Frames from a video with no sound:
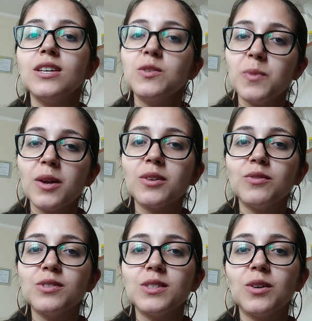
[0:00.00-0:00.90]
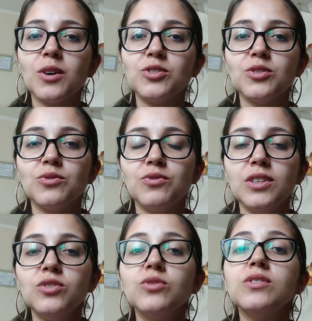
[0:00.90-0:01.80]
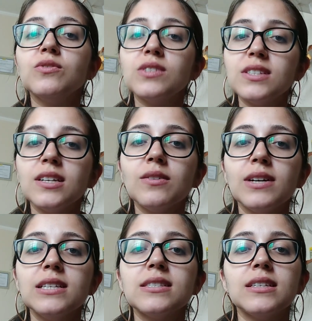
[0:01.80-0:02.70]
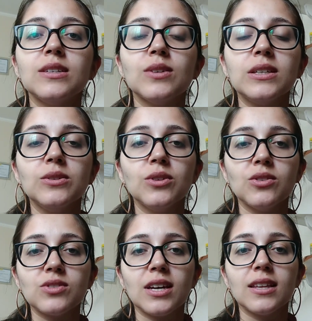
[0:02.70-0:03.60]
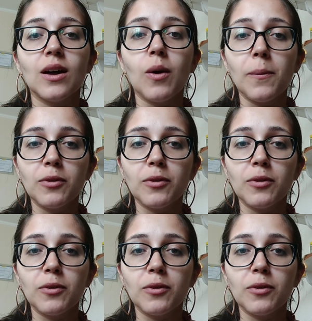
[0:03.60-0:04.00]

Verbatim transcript: Espero que você goste do vídeo. Se você não é inscrito aqui no nosso canal,